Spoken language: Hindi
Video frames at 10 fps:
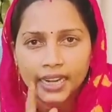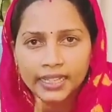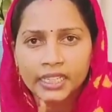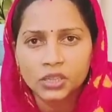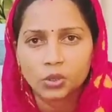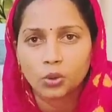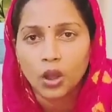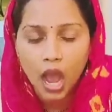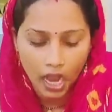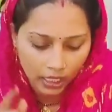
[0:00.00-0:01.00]
नहीं तो
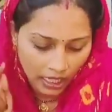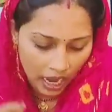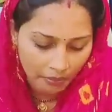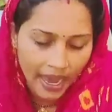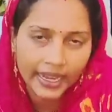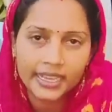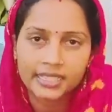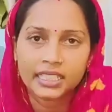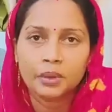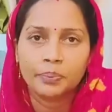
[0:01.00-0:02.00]
अगर हमारे
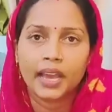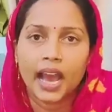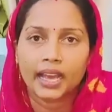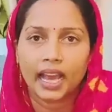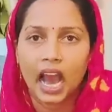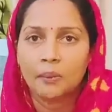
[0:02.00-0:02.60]
स्क्रीन पे आ गया